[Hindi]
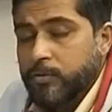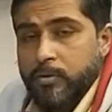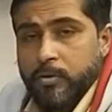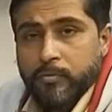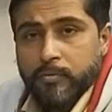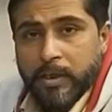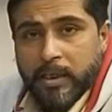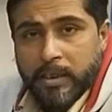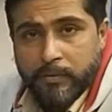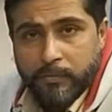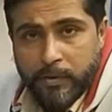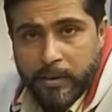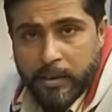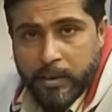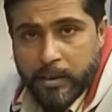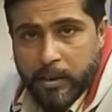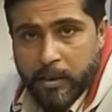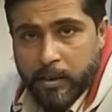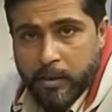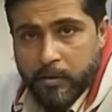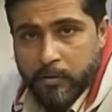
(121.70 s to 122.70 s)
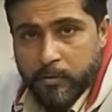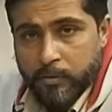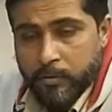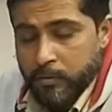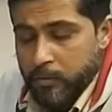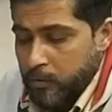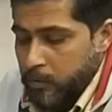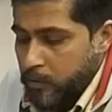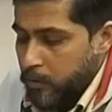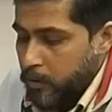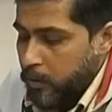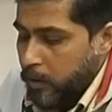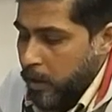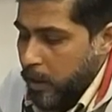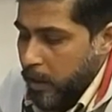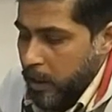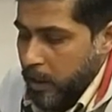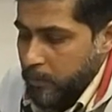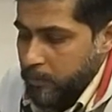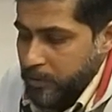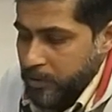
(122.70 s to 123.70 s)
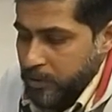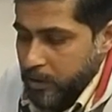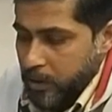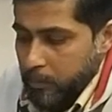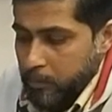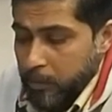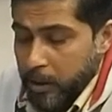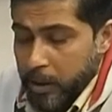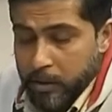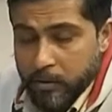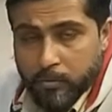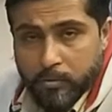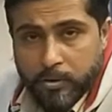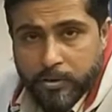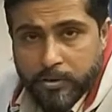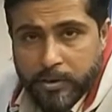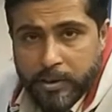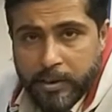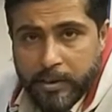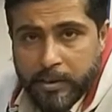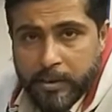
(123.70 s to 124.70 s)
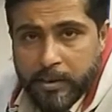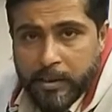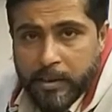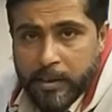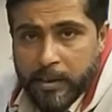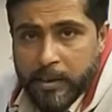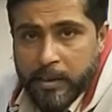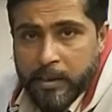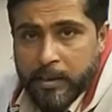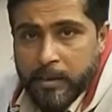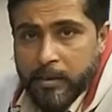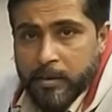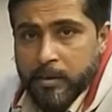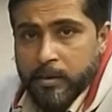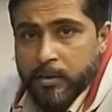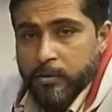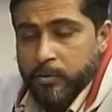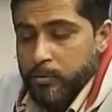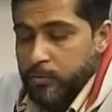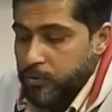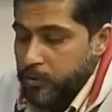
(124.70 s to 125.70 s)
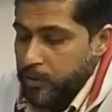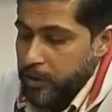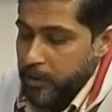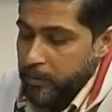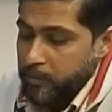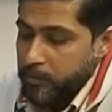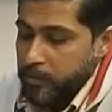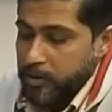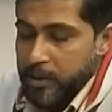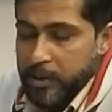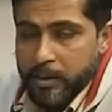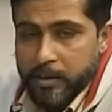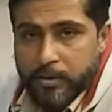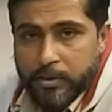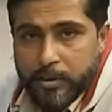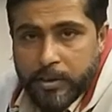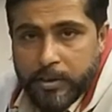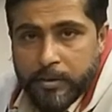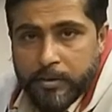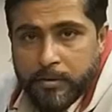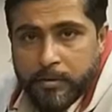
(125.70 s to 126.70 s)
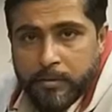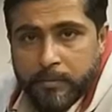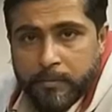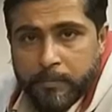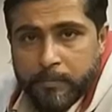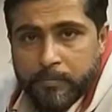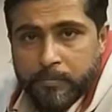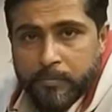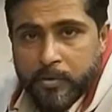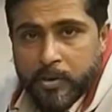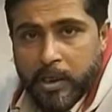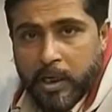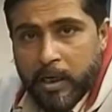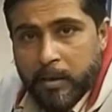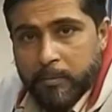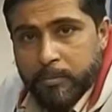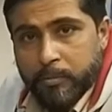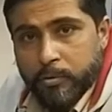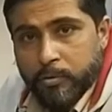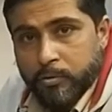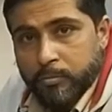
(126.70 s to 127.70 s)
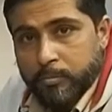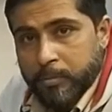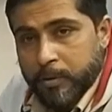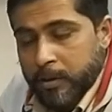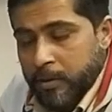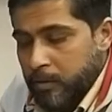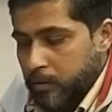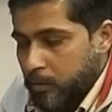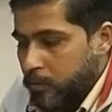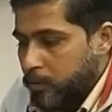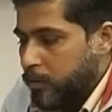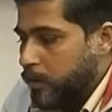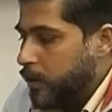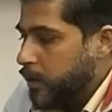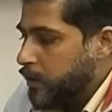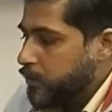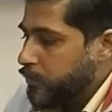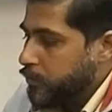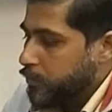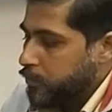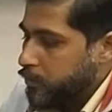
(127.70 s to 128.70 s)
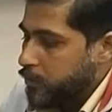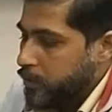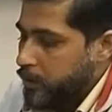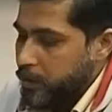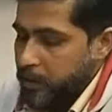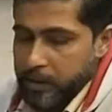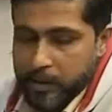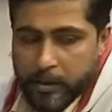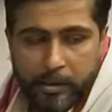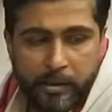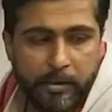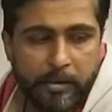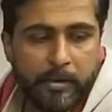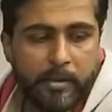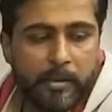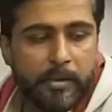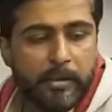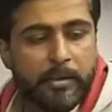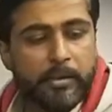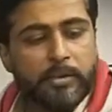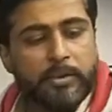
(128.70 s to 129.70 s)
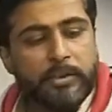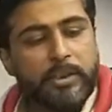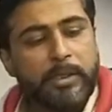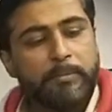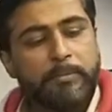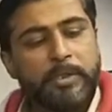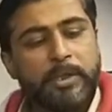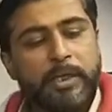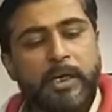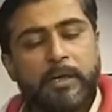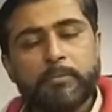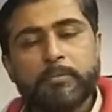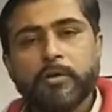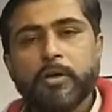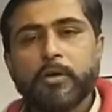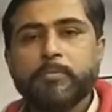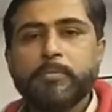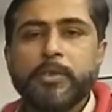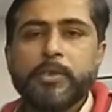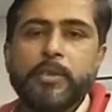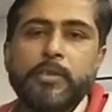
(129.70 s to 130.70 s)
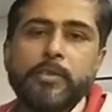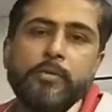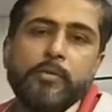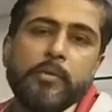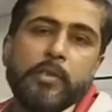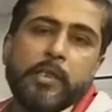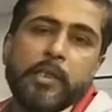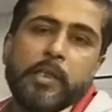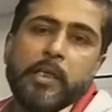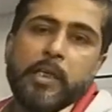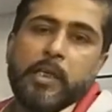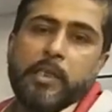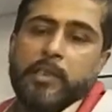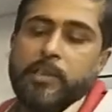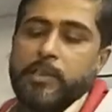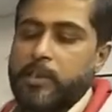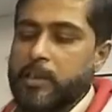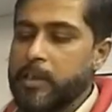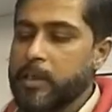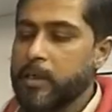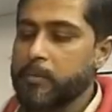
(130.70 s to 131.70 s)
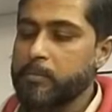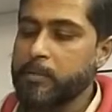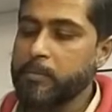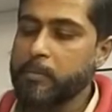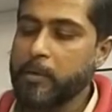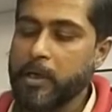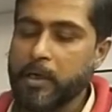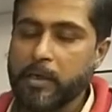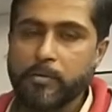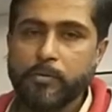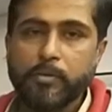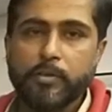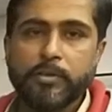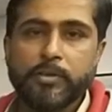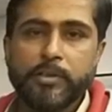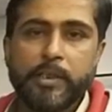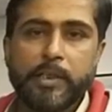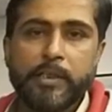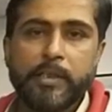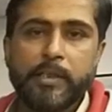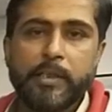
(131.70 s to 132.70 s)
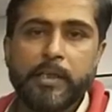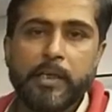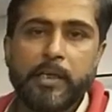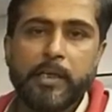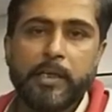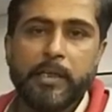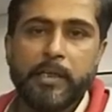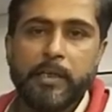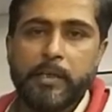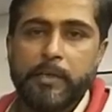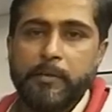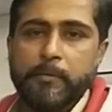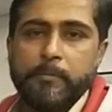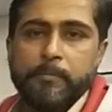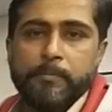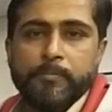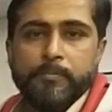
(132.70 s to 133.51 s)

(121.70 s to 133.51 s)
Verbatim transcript: इसको वेरीफाई करना हो आप इसका बारकोड स्कैन करेंगे तो सेम यही चीज़ आपको ऊपर ऑनलाइन शो करेगी जबकि आप कॉपी कंट्रोलर का किसी का भी बारकोड स्कैन कर लेंगे